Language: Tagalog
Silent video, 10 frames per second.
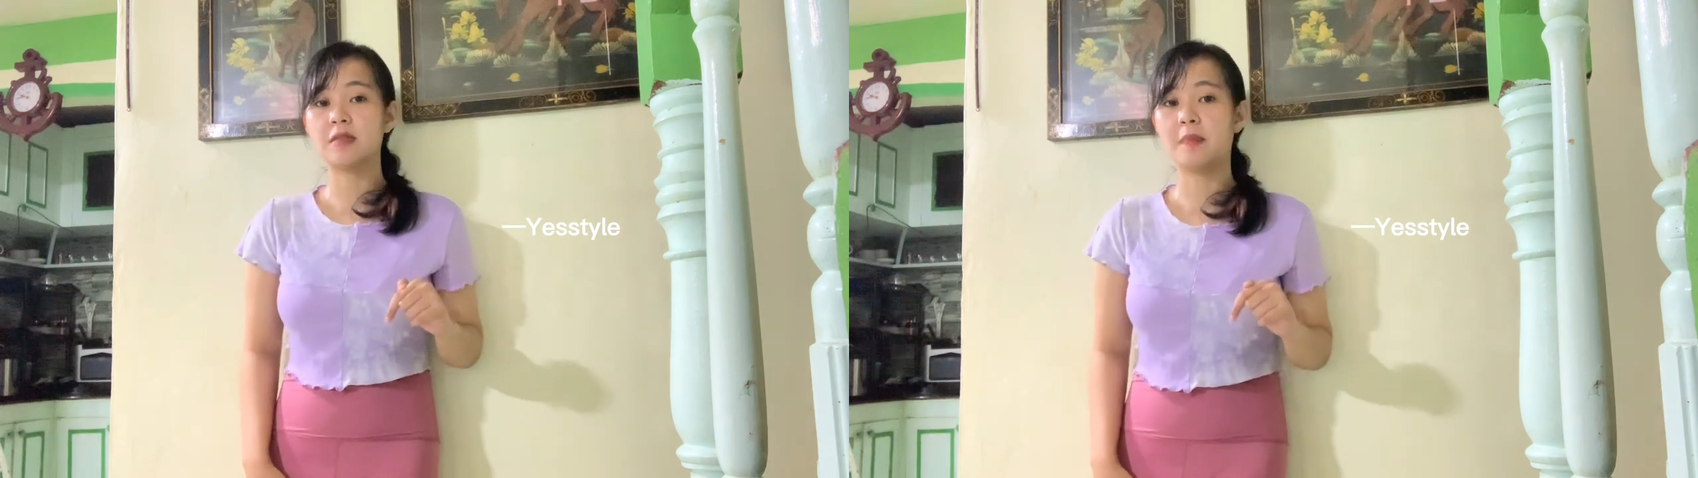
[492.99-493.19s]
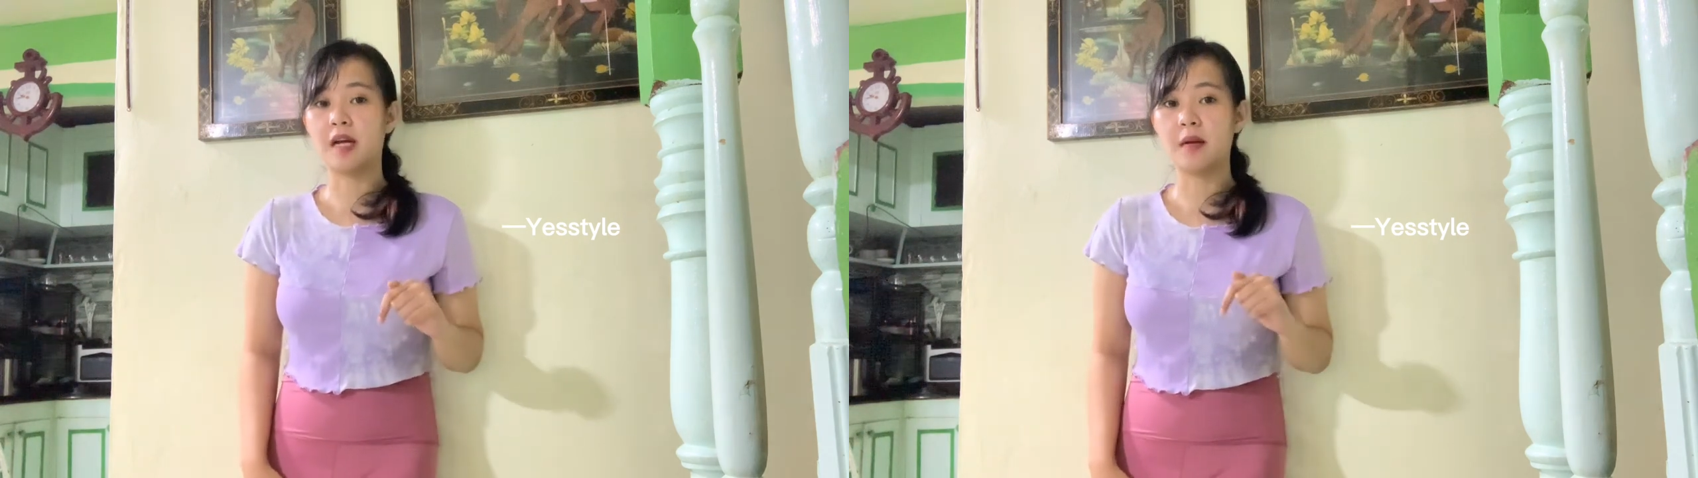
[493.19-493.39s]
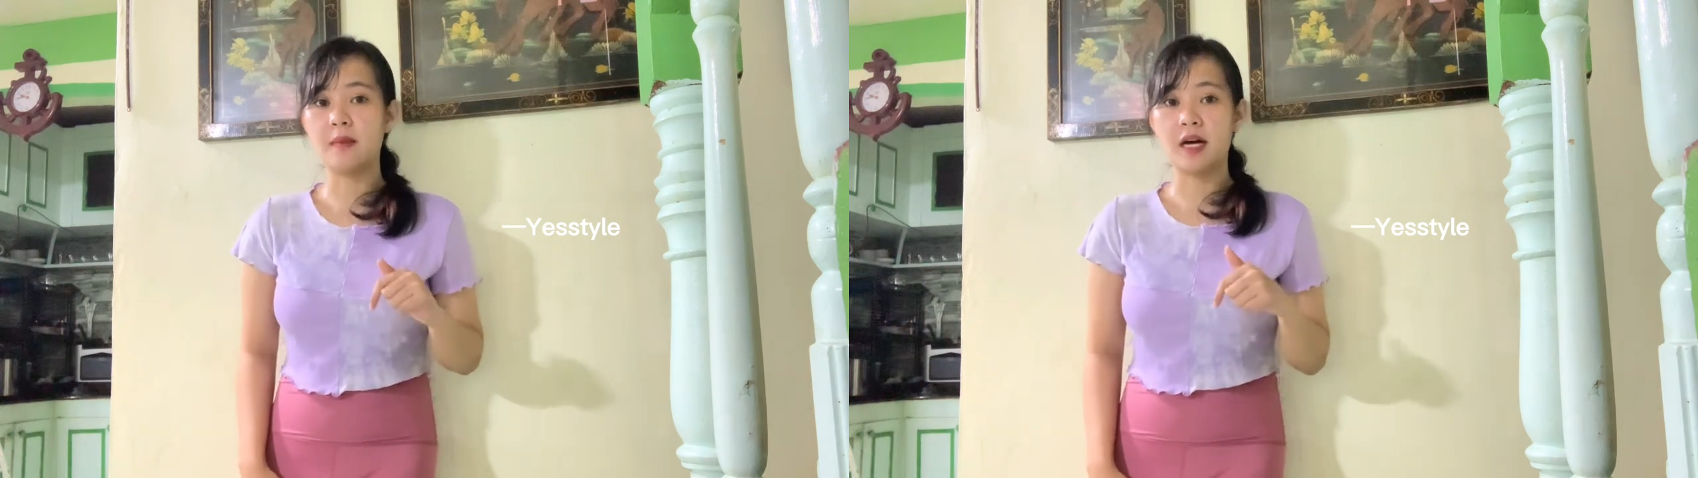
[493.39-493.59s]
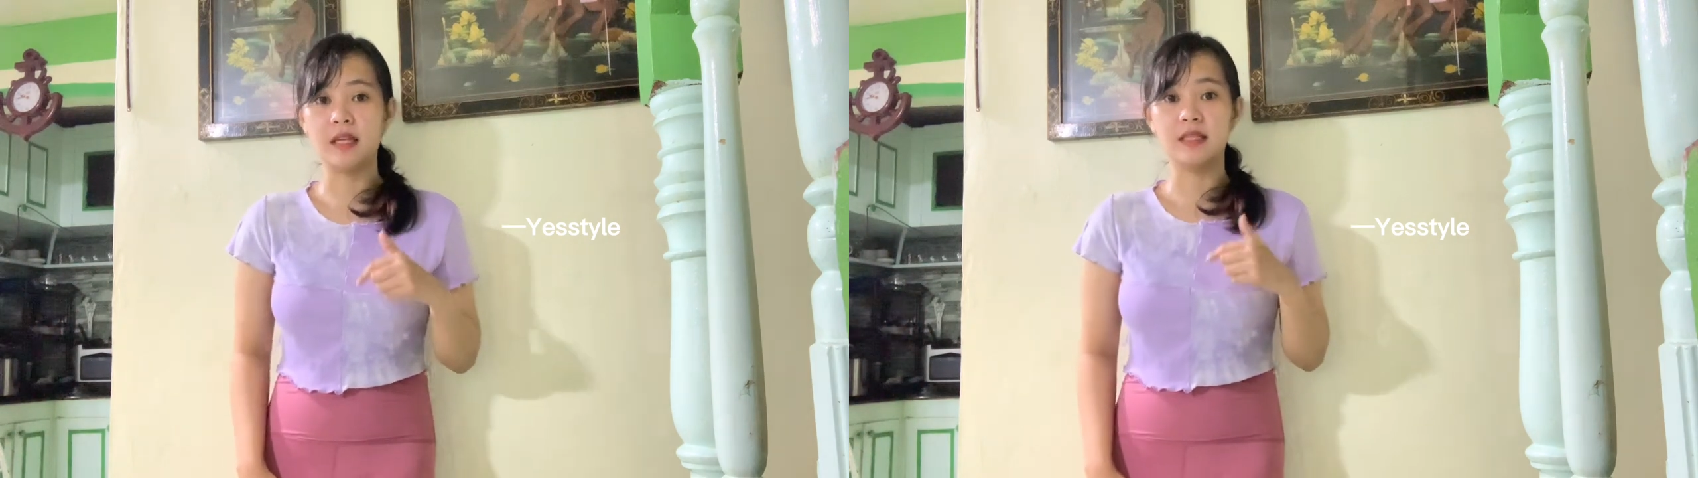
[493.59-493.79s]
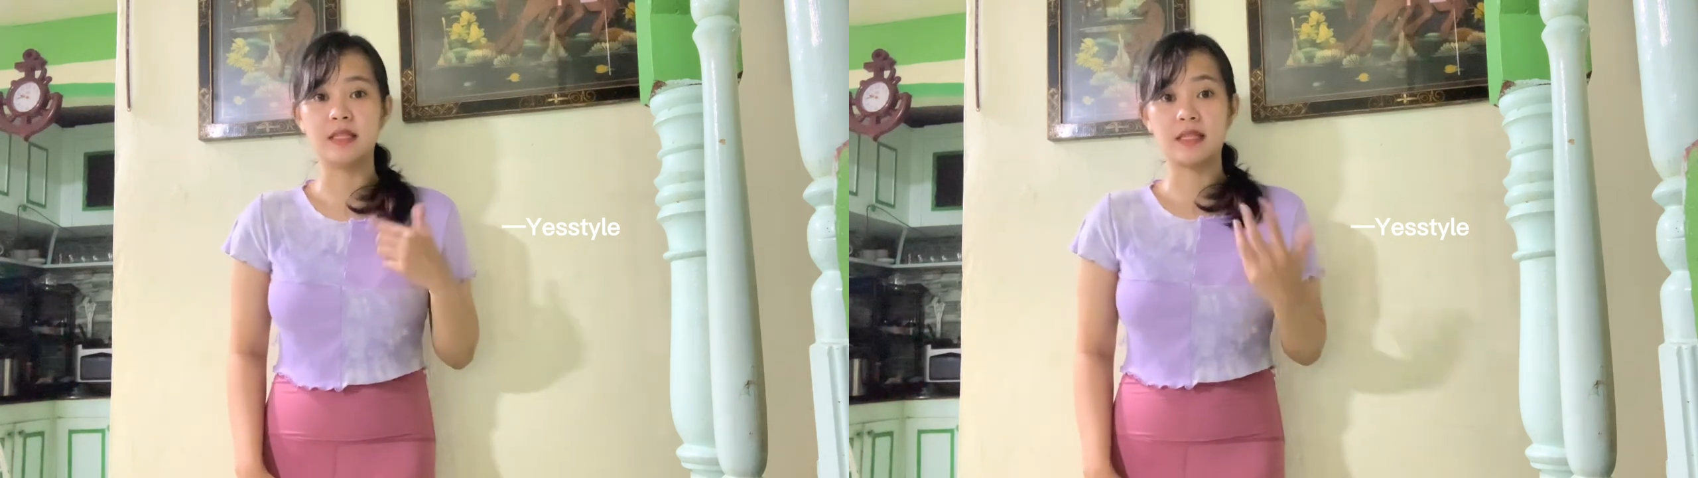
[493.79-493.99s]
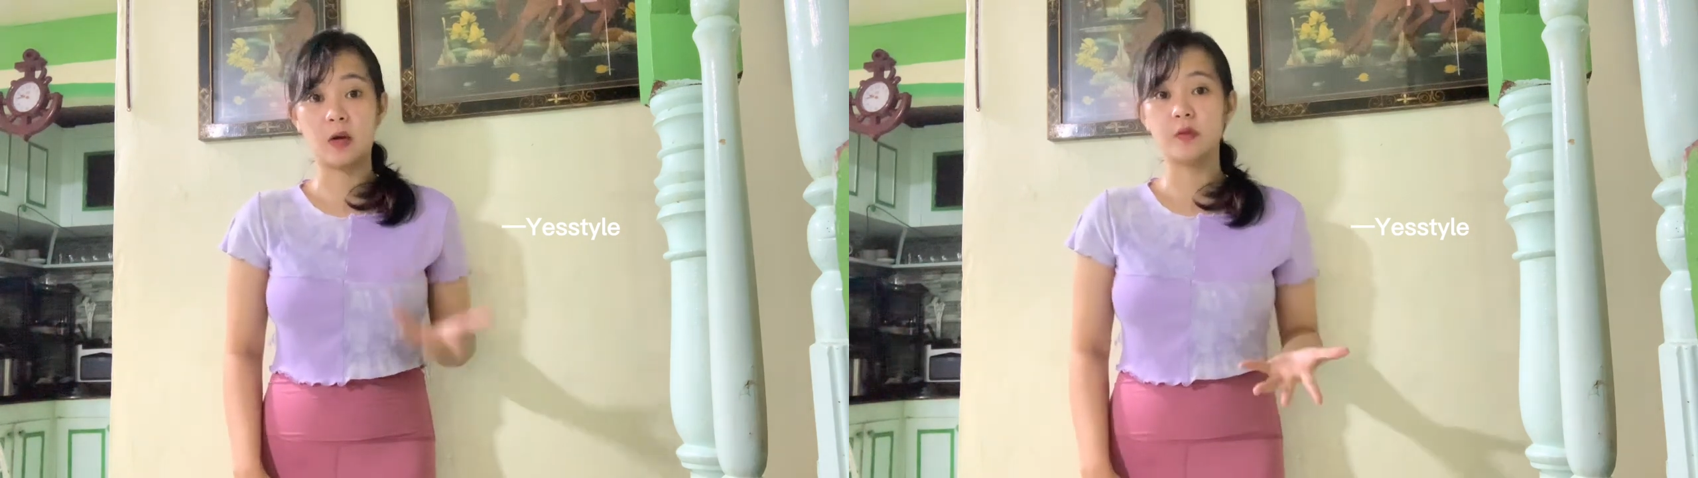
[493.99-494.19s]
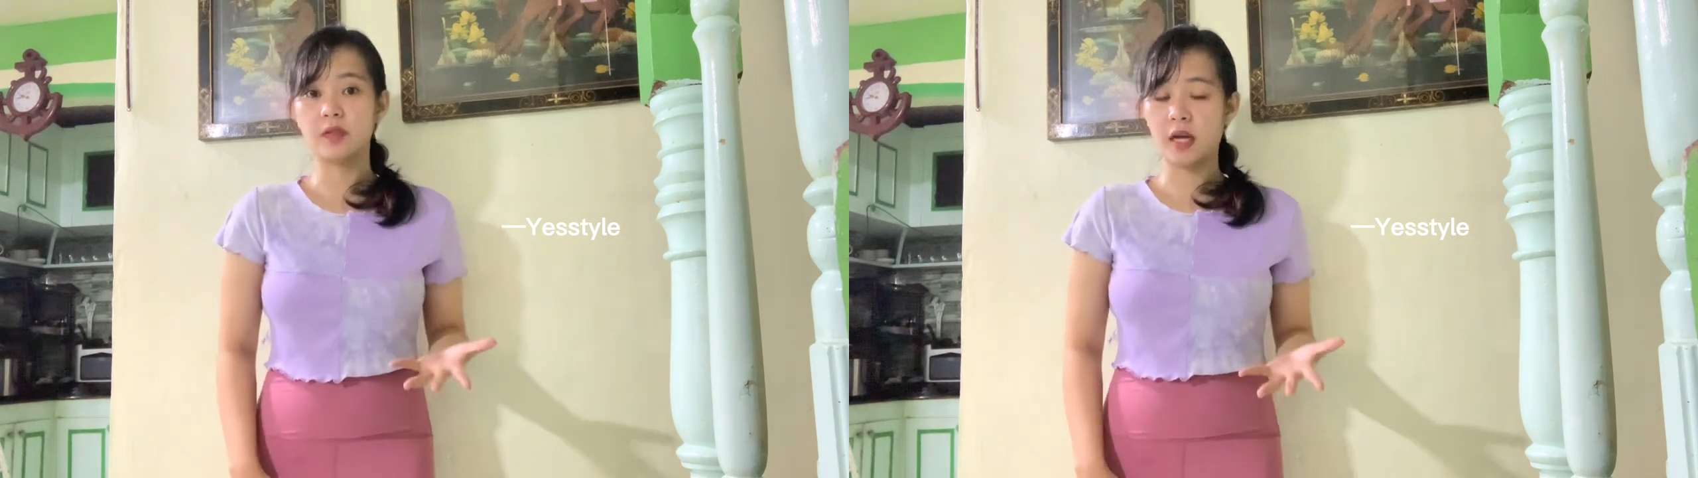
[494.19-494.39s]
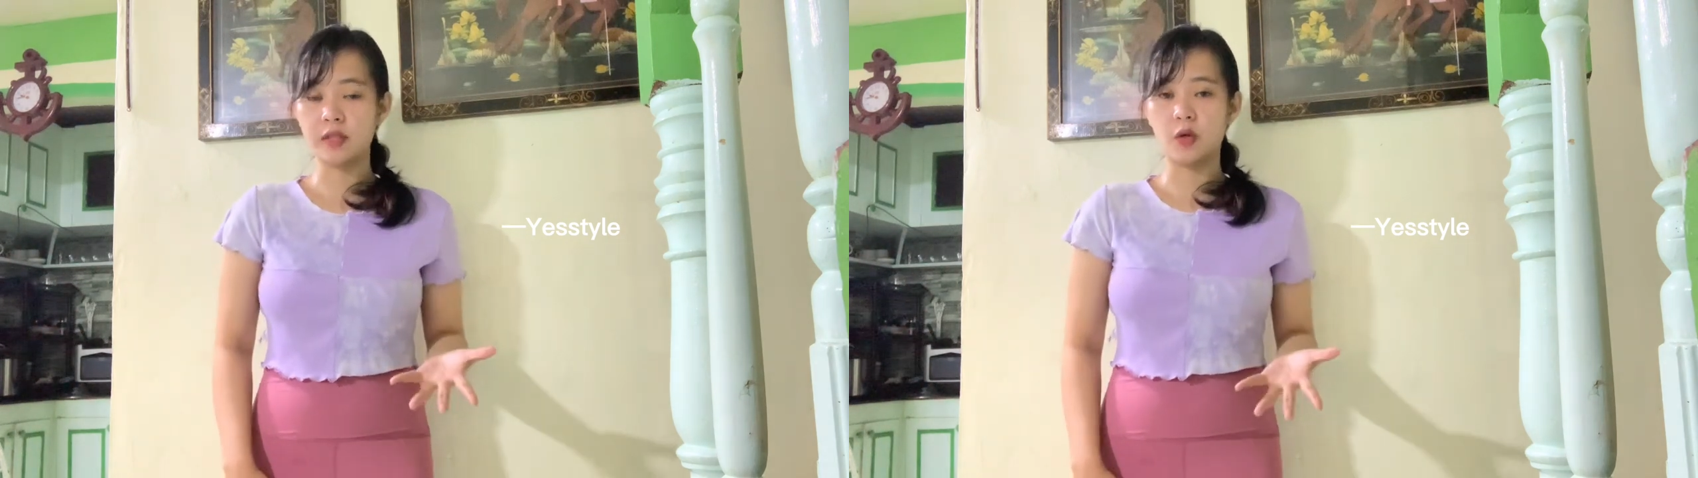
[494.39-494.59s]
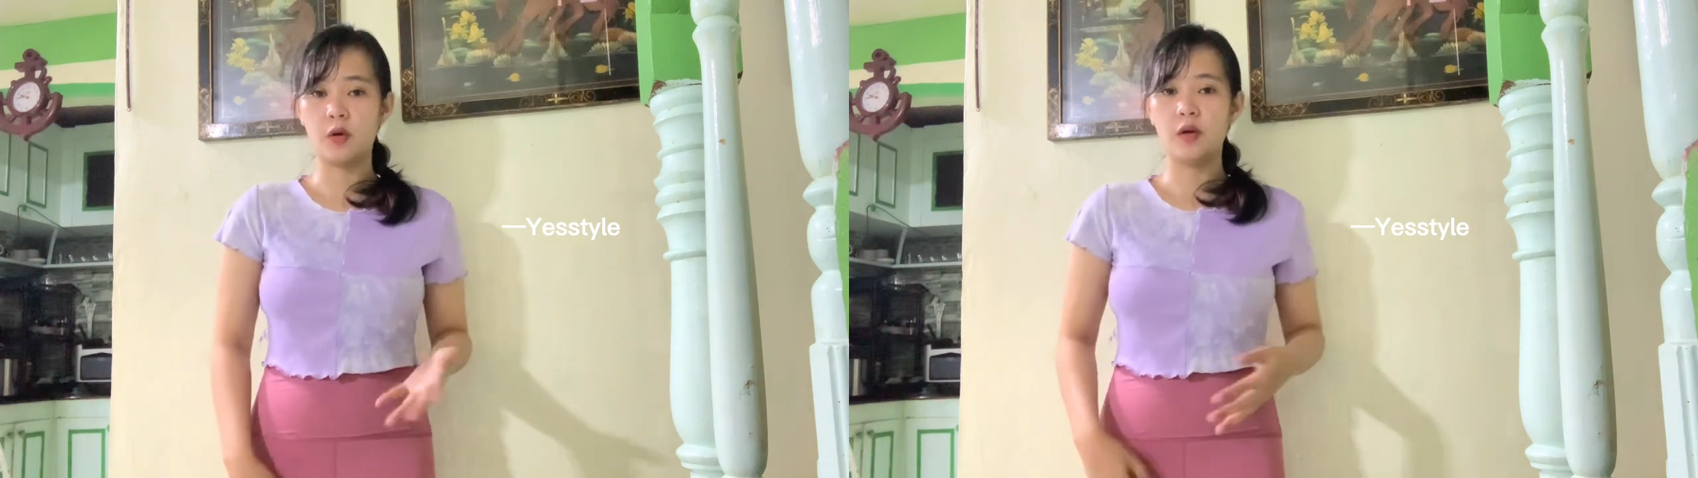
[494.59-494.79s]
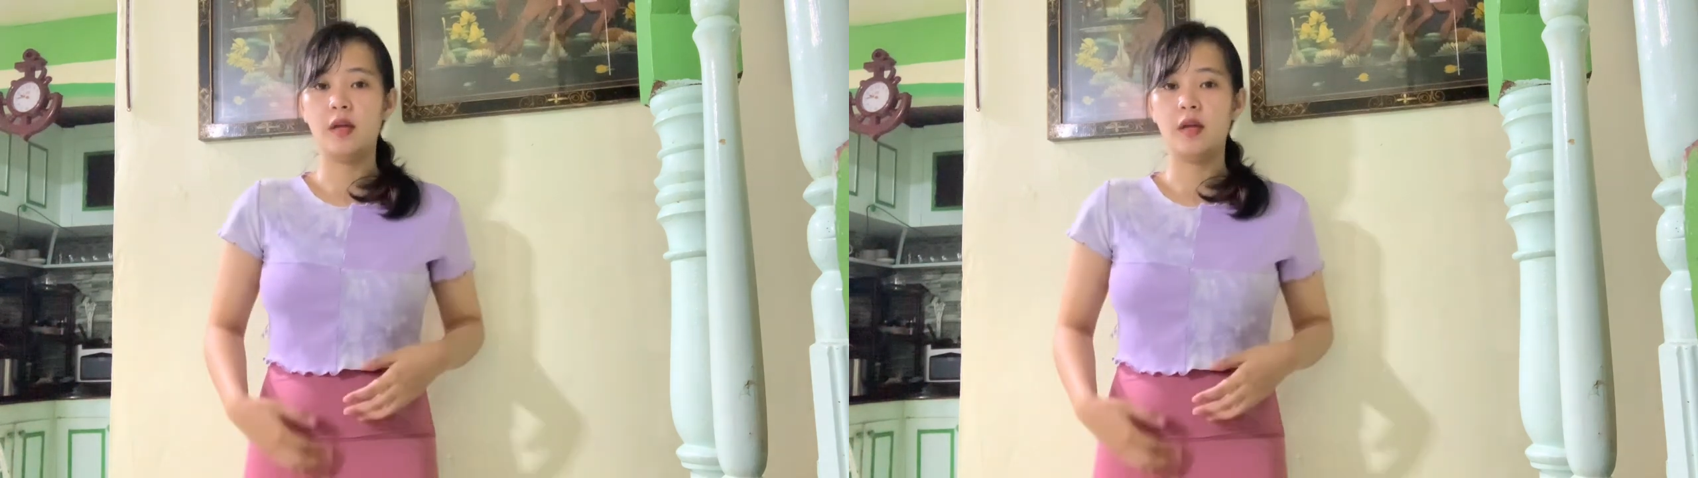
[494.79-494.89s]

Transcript: para maka-discount kayo.